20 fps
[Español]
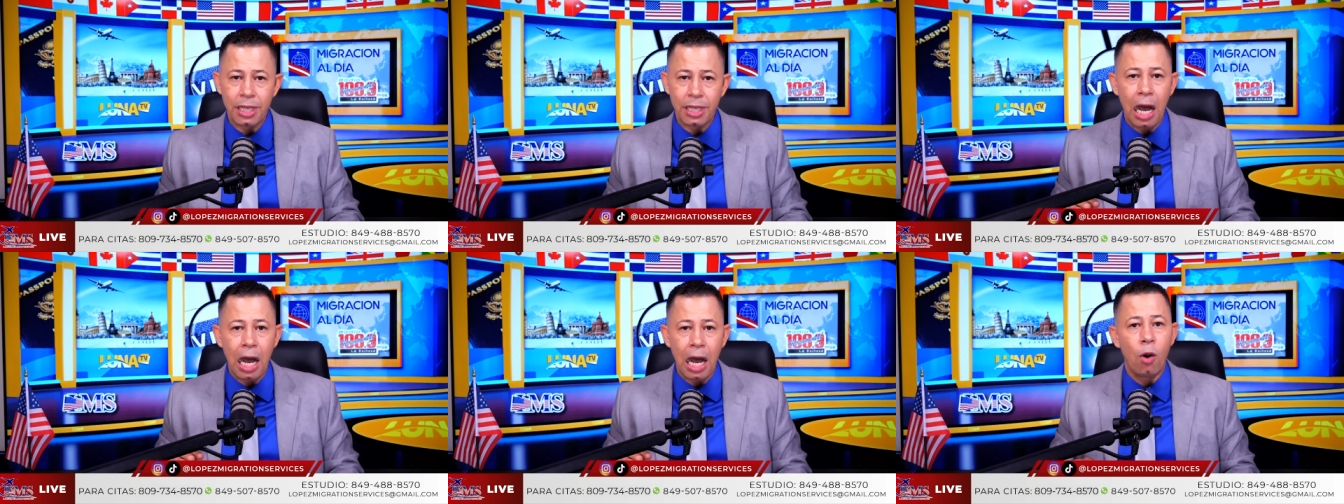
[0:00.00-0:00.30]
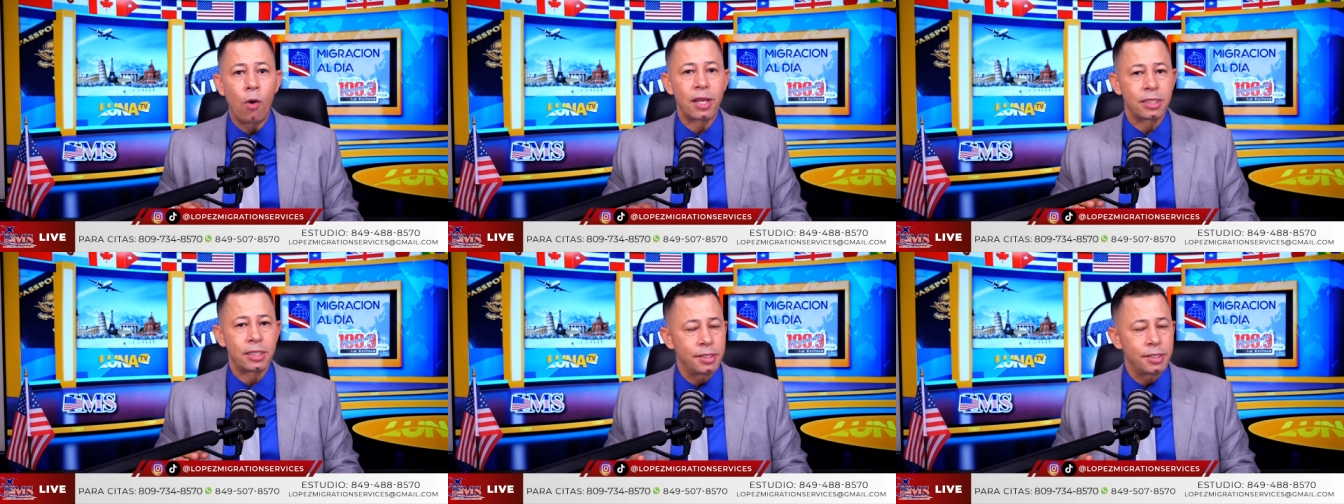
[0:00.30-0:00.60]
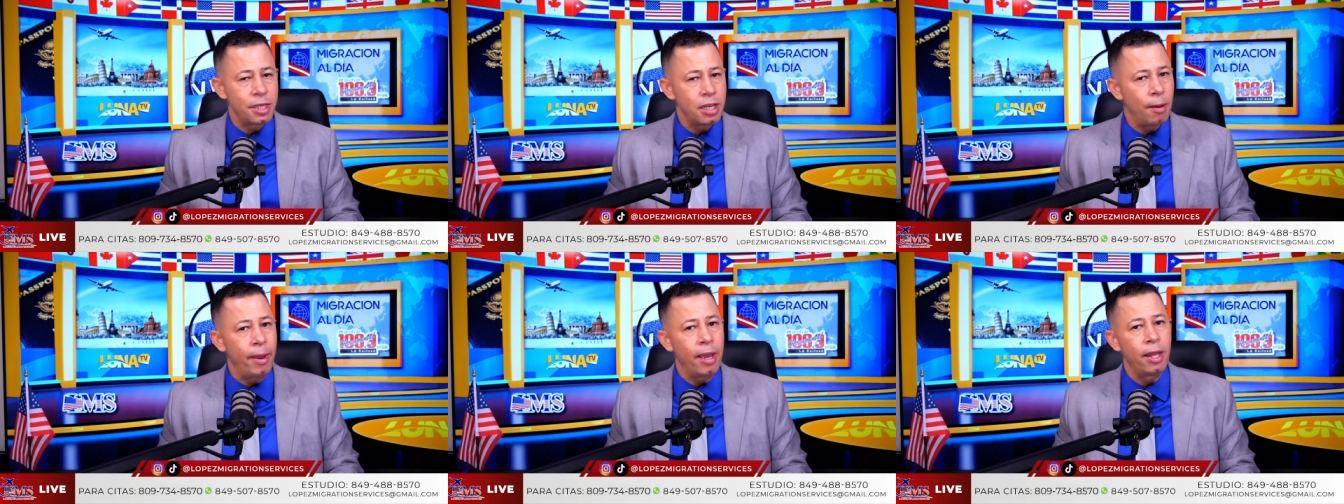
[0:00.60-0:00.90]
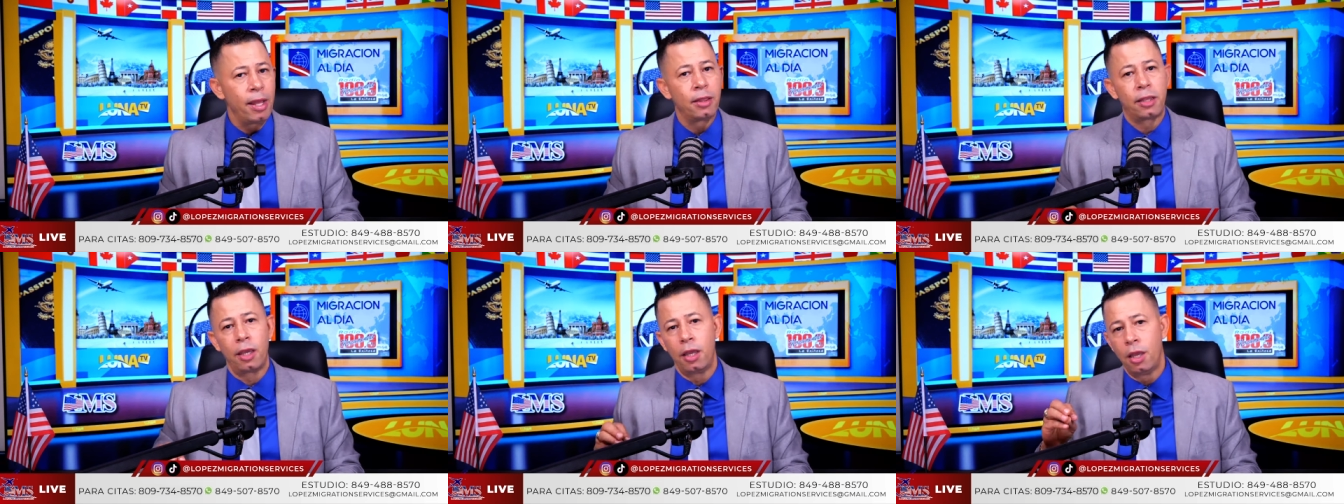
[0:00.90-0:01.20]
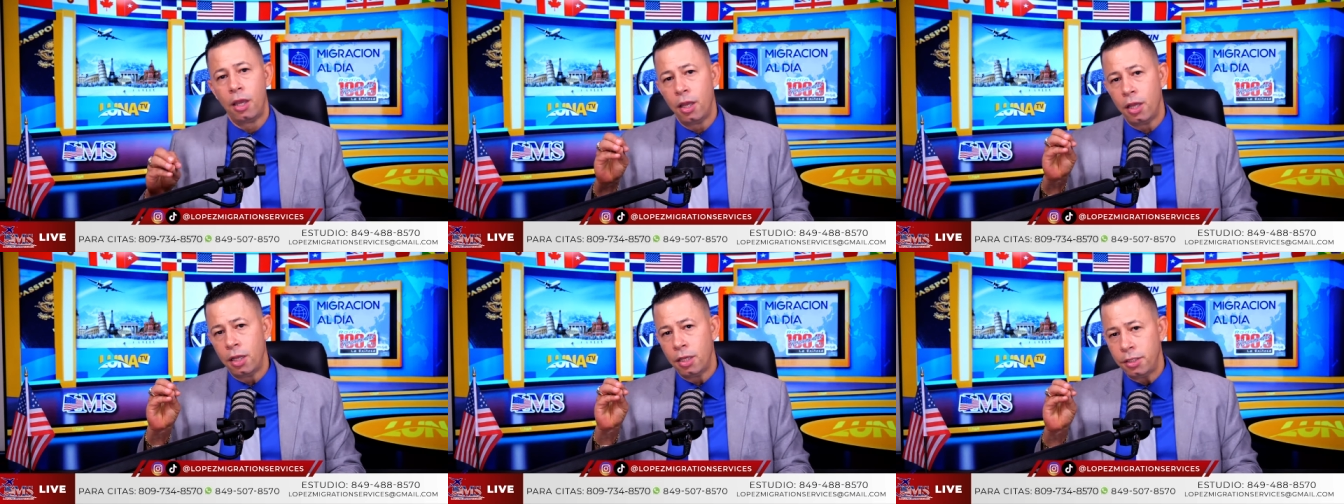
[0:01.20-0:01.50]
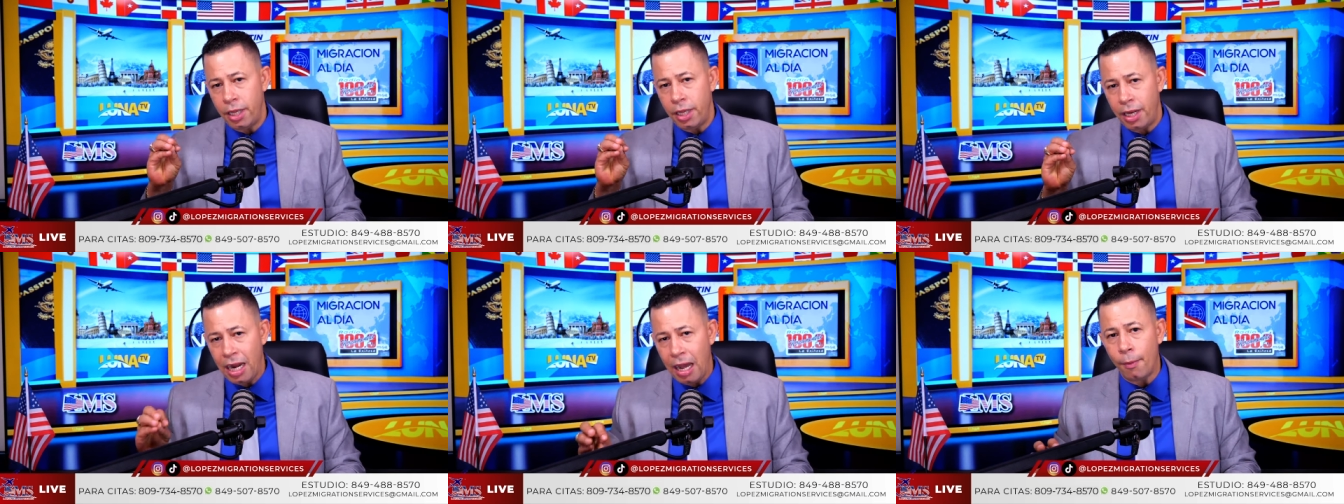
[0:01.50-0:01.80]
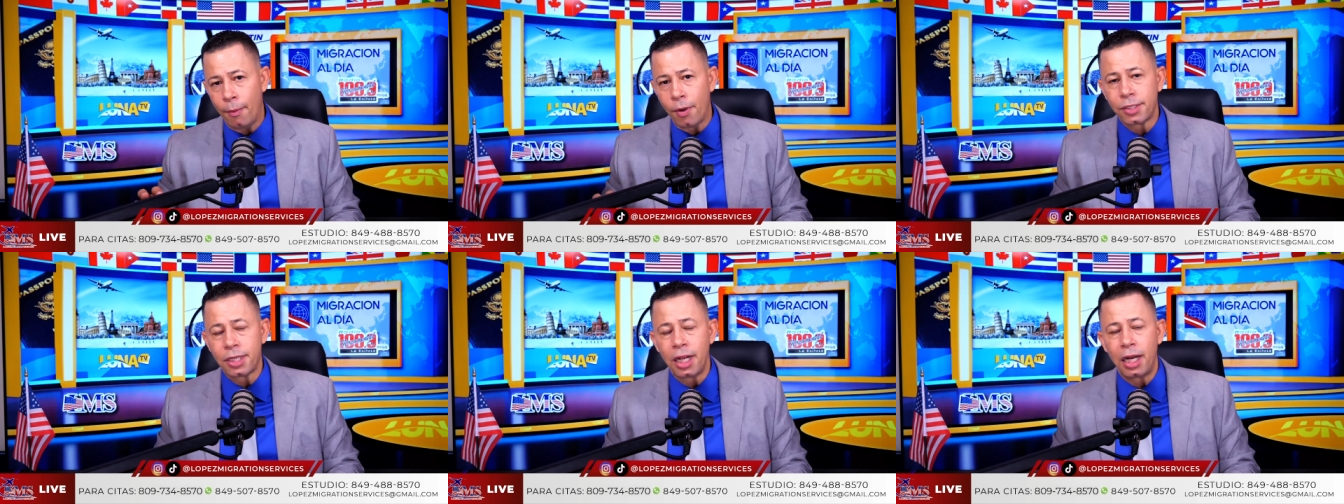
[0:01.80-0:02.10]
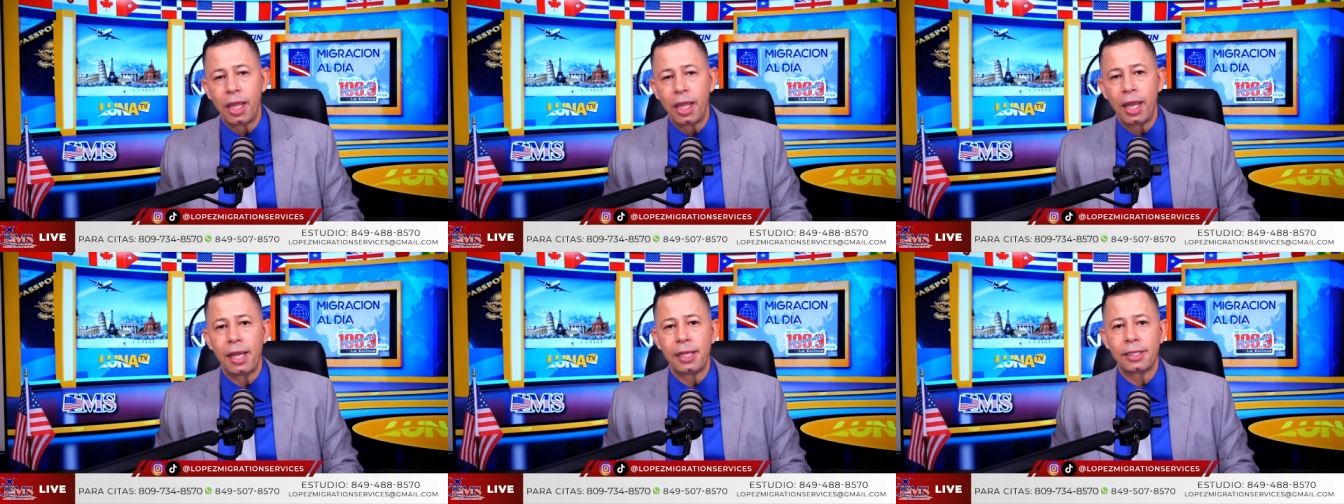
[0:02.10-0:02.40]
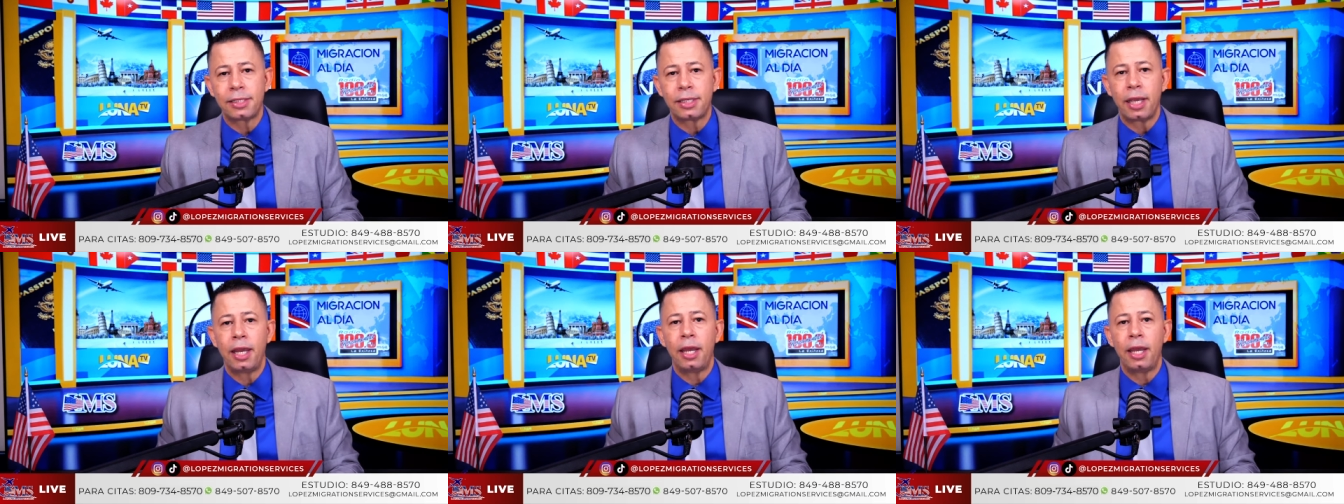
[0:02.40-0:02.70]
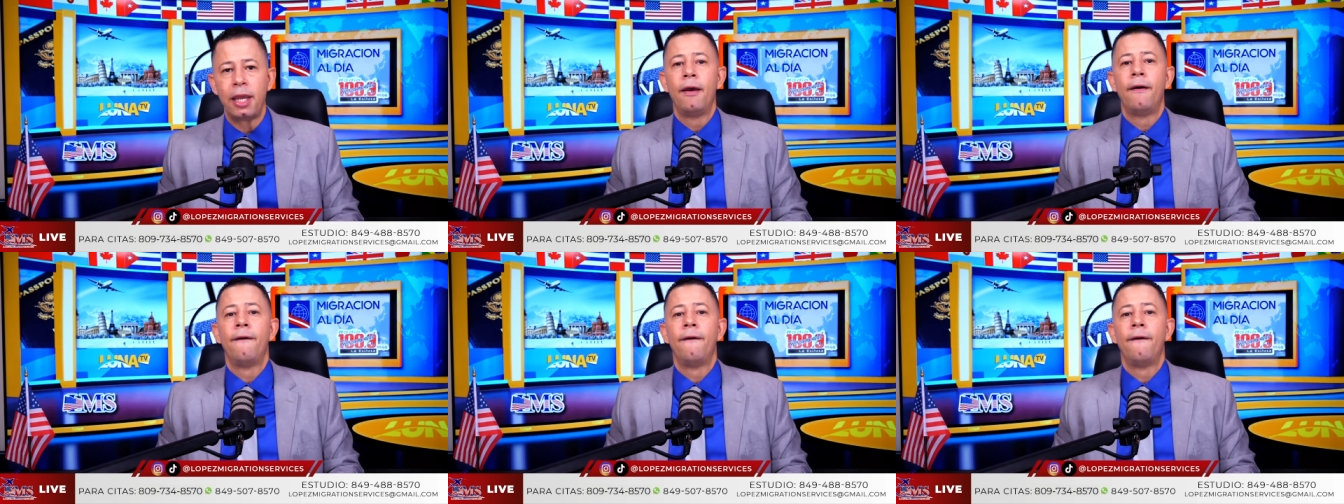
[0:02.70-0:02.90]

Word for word: ahora sencillamente llenamos el DS